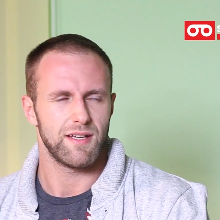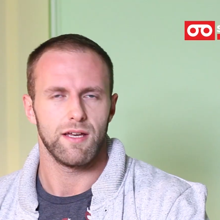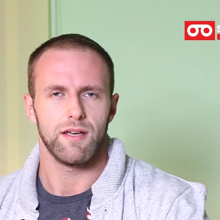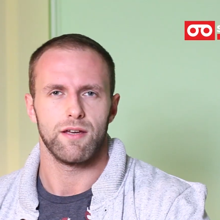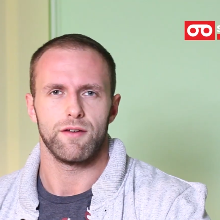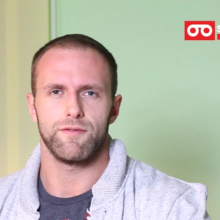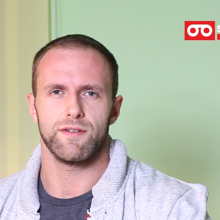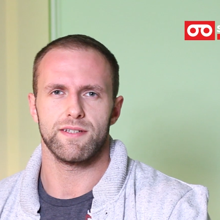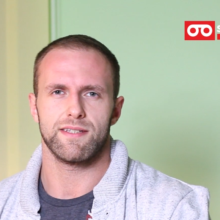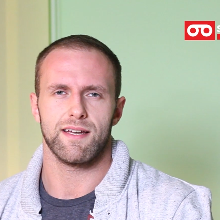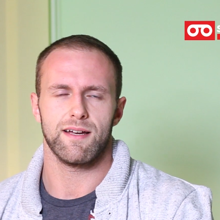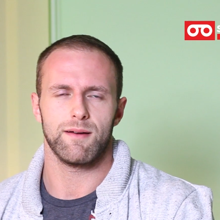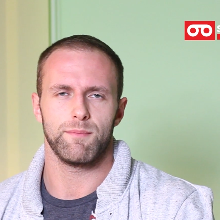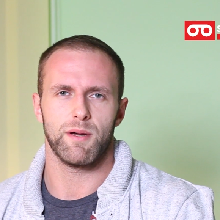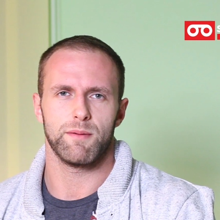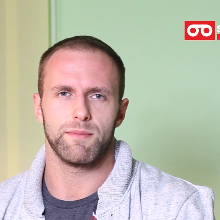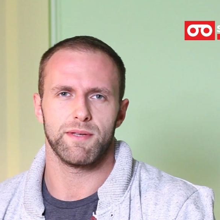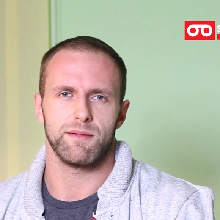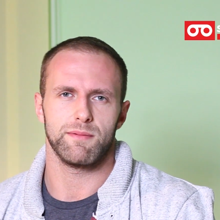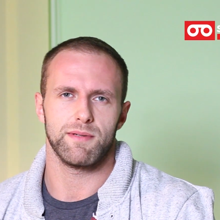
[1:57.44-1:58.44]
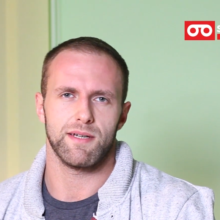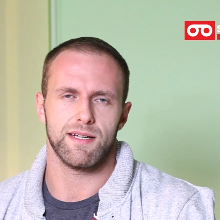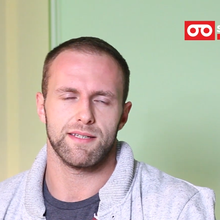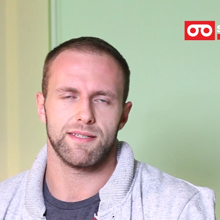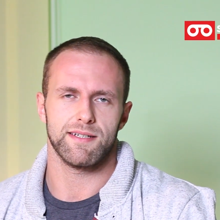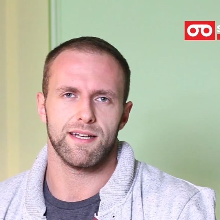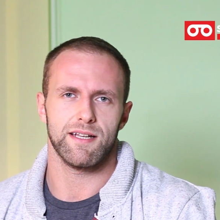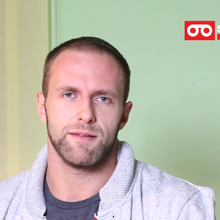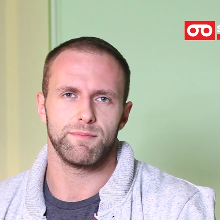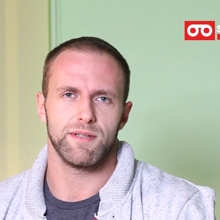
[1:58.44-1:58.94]
Witam, mam na imię
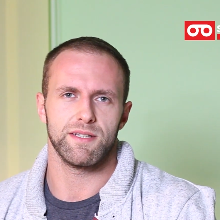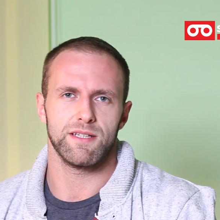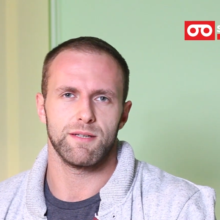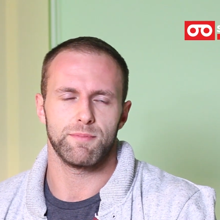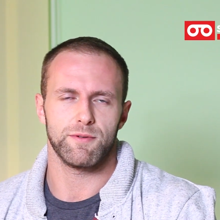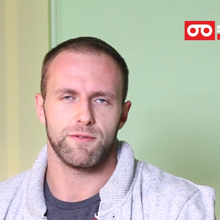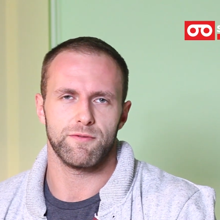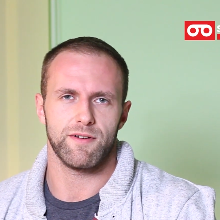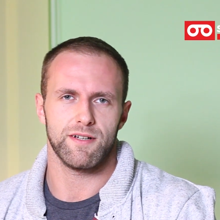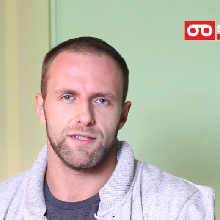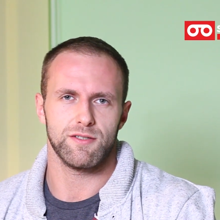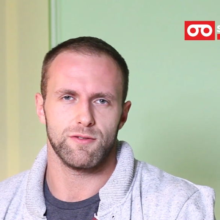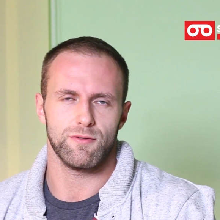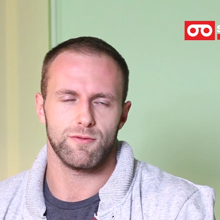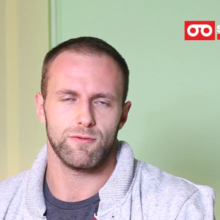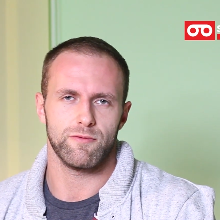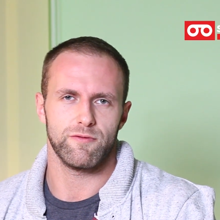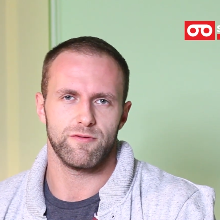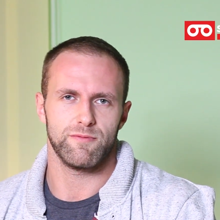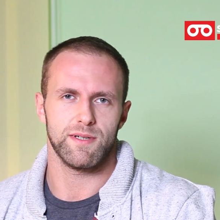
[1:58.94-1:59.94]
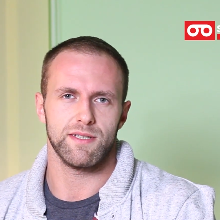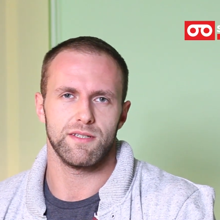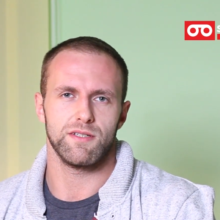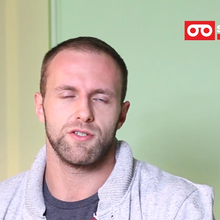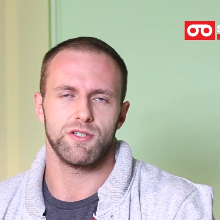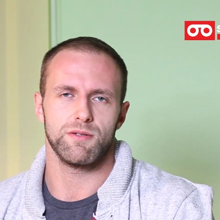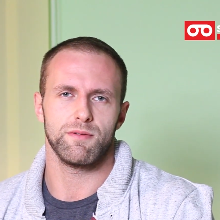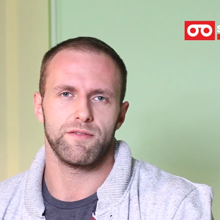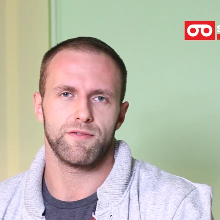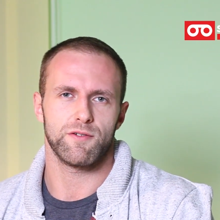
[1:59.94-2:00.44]
Adrian, będę prowadził w
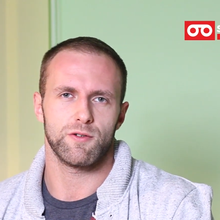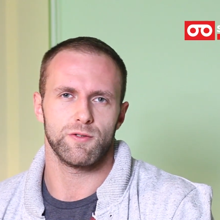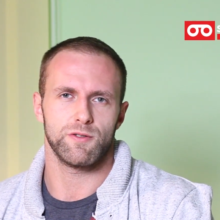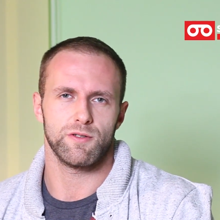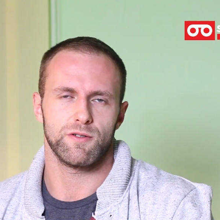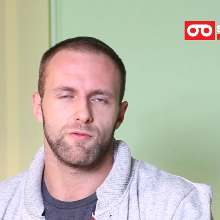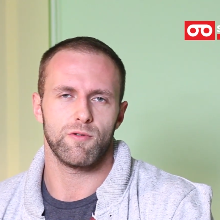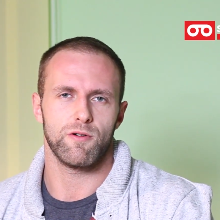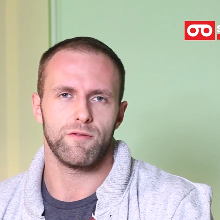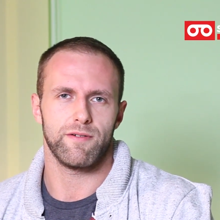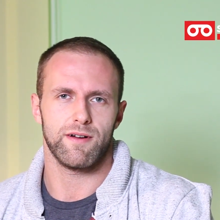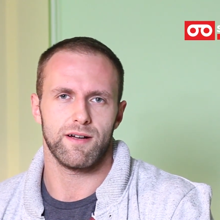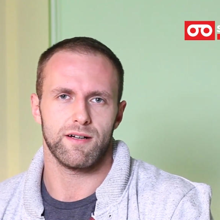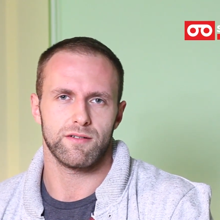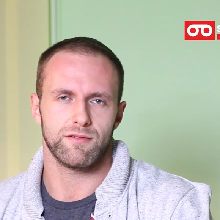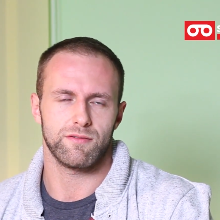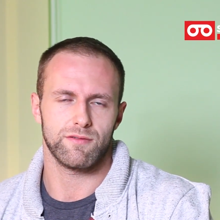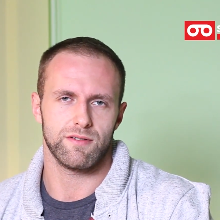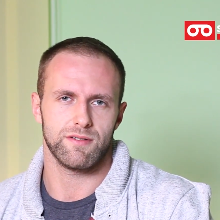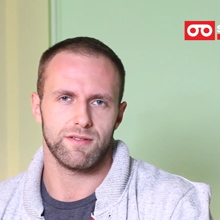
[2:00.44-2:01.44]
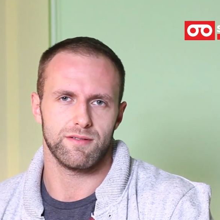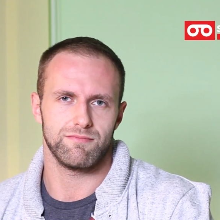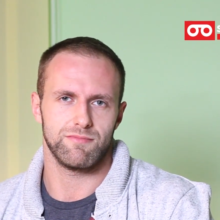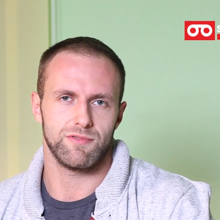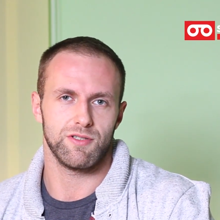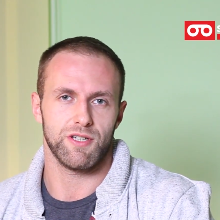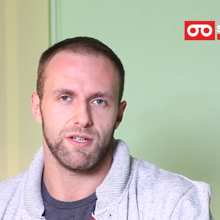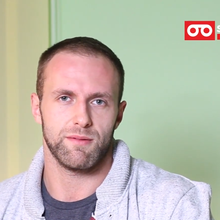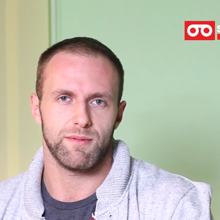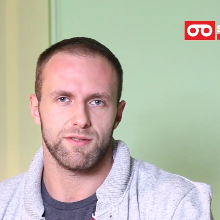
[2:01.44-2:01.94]
w Kosi Głowa, który
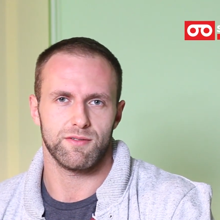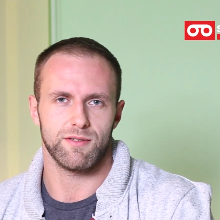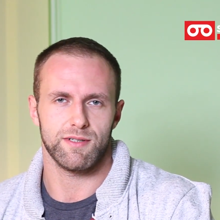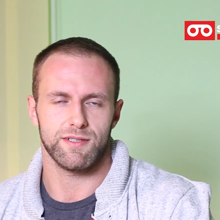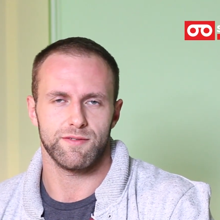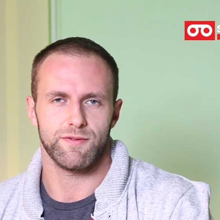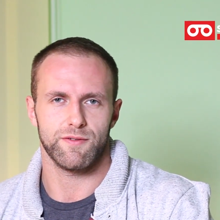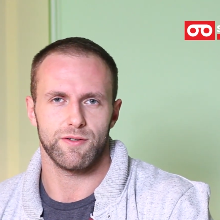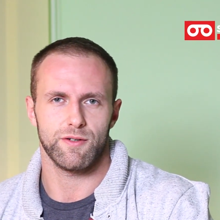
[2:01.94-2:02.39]
dzisiaj ma tutaj swoje